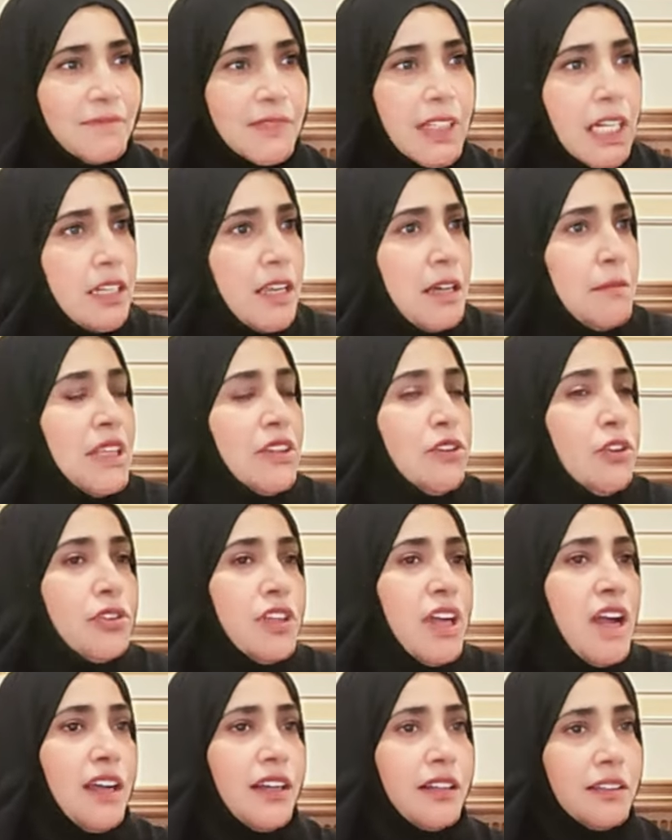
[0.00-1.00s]
لأنها ما
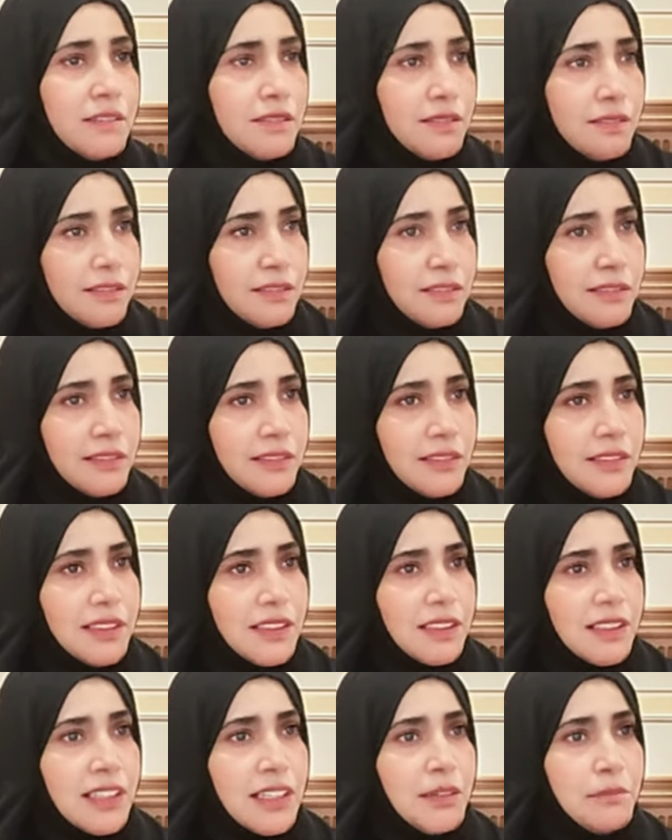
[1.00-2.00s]
ترتاح
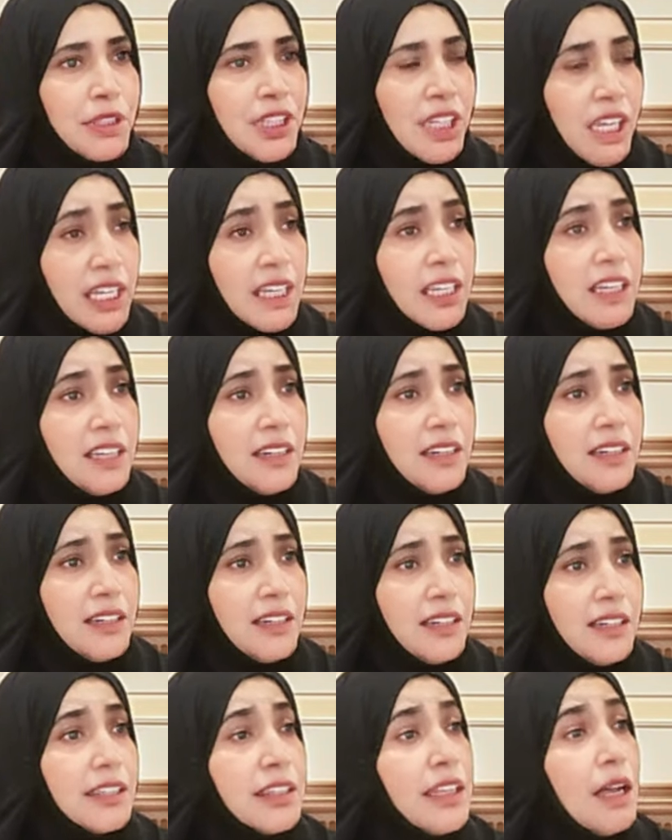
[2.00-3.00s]
متخيلين
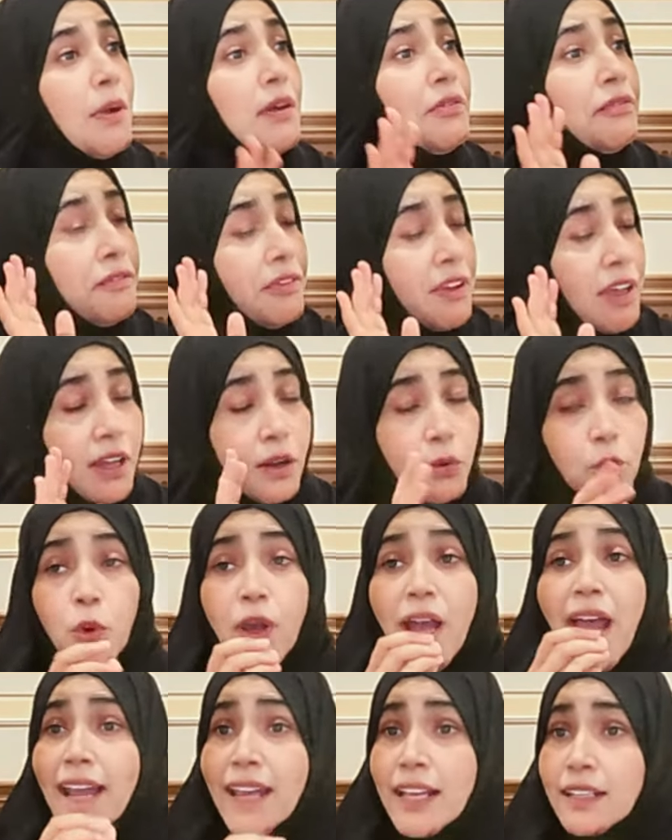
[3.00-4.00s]
توفى
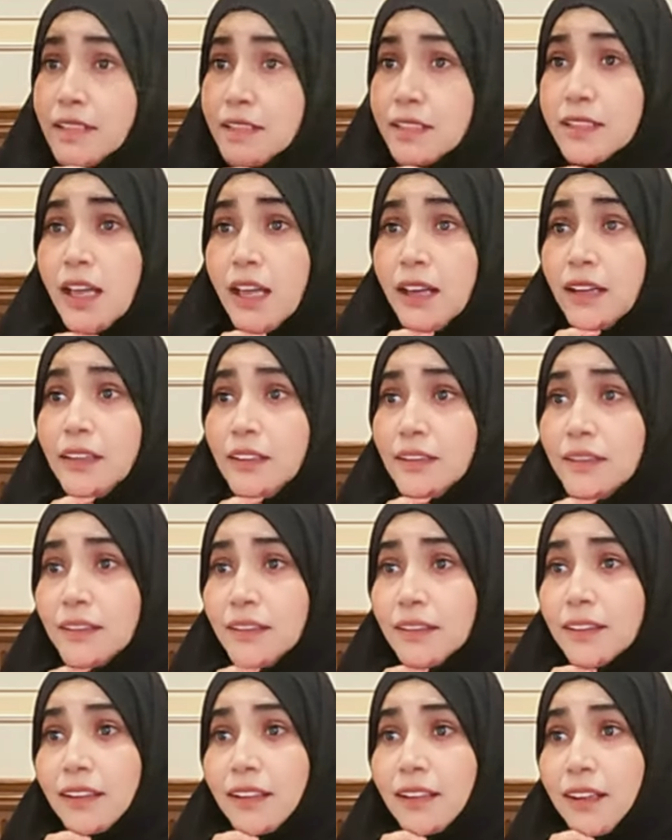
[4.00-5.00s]
وجاية تسأل
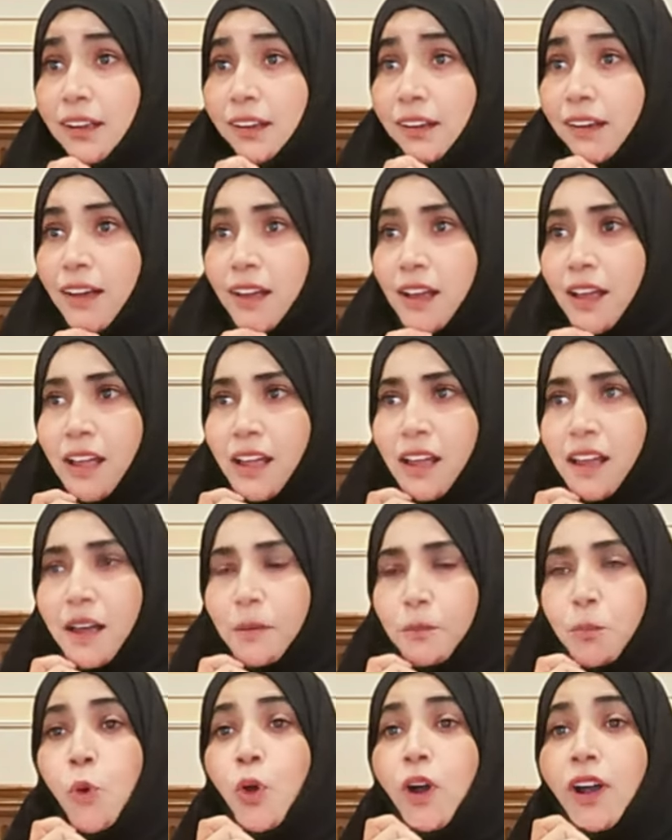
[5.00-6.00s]

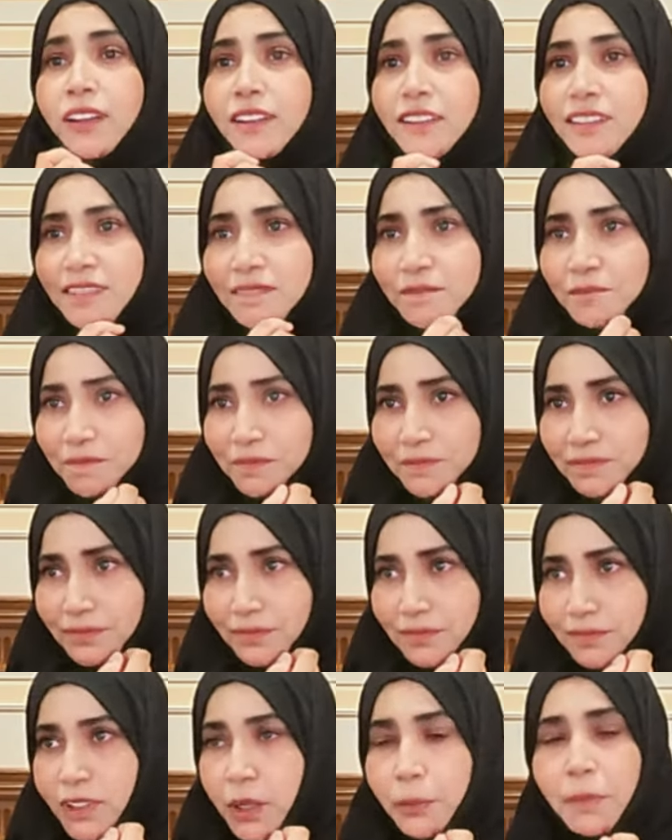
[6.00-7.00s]
مو علي
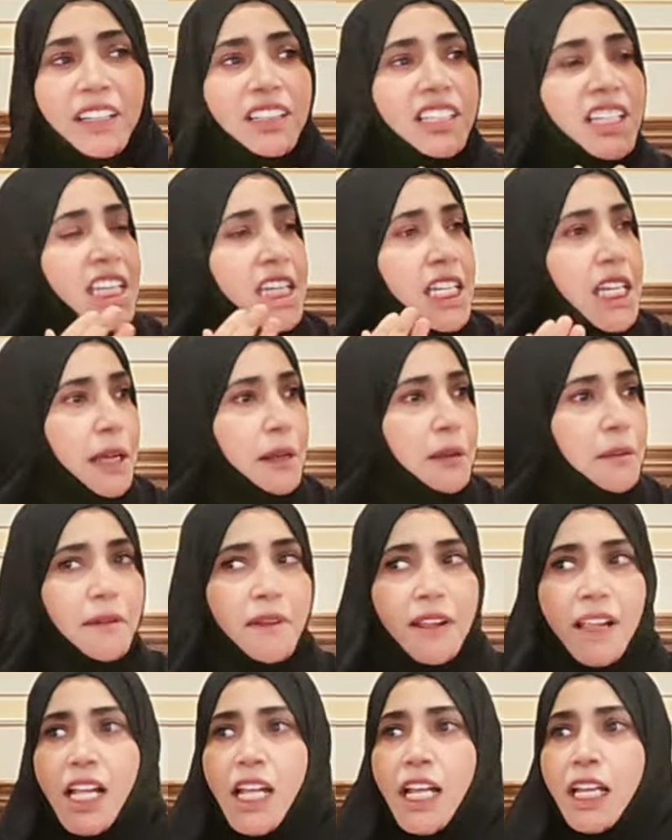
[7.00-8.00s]
طبعا هي
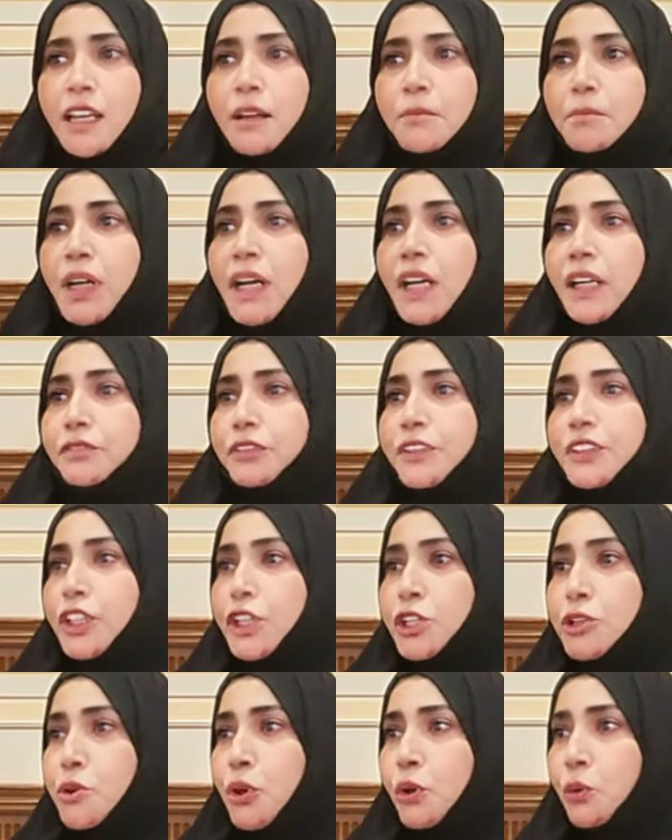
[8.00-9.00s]
لما عرفت
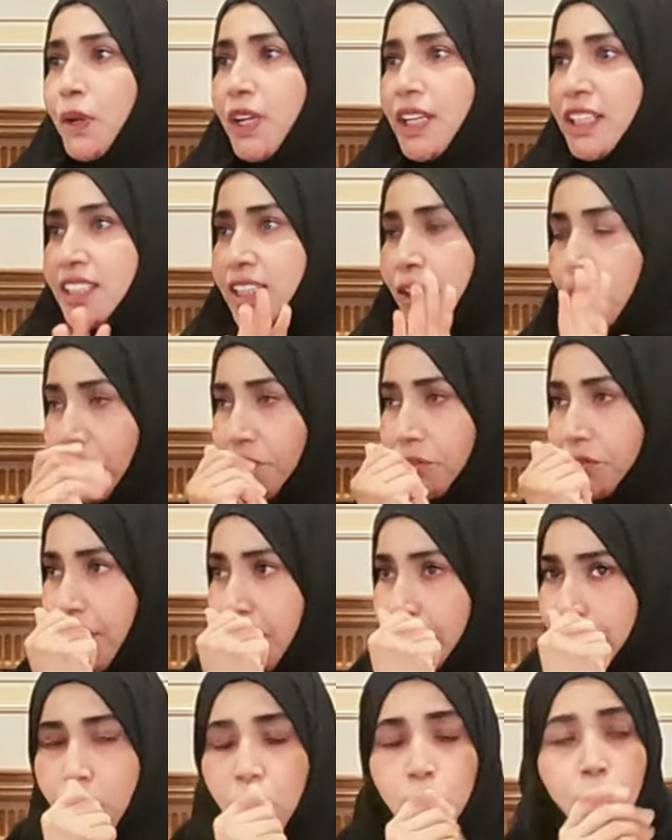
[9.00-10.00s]
انه الولد
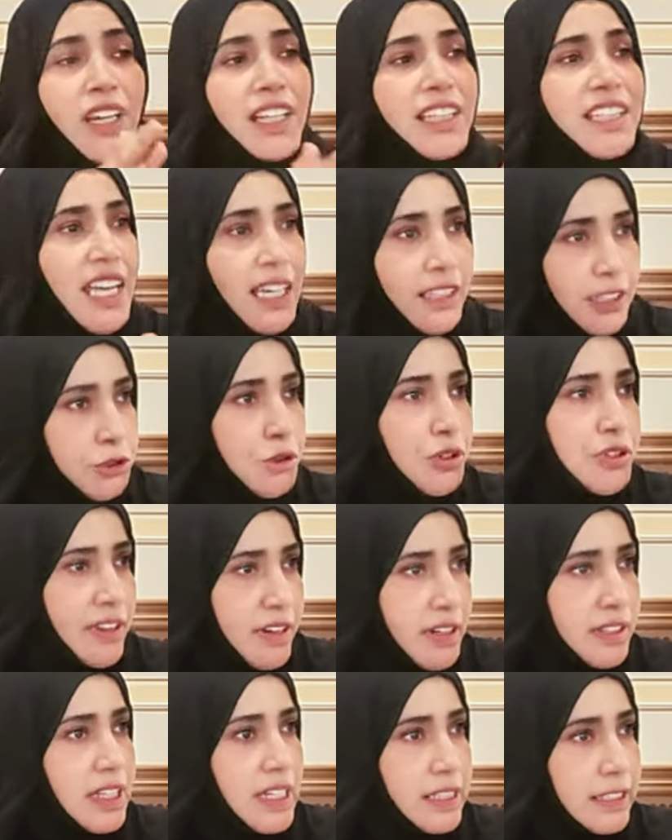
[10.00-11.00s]
توفى الولد كان عنده
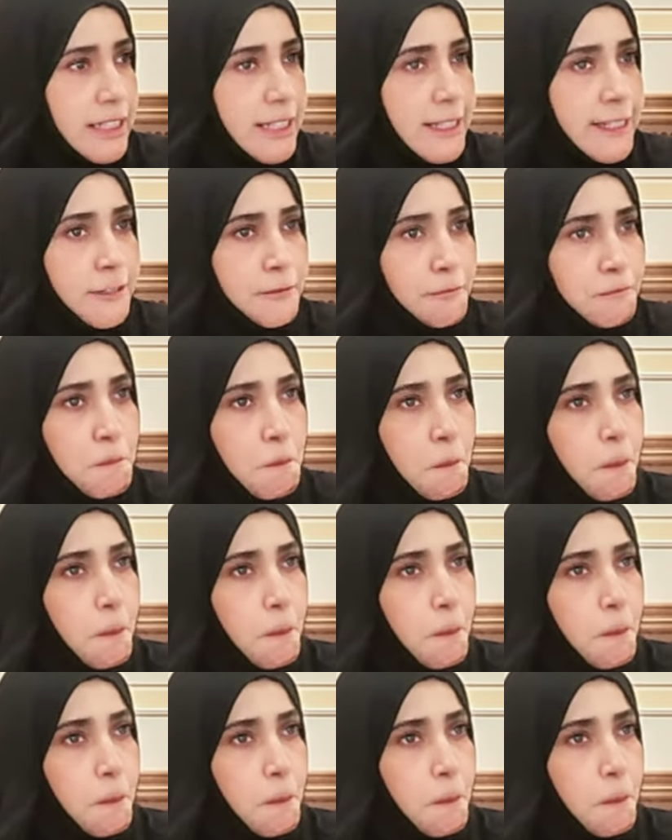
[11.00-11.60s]
سرطان اصلا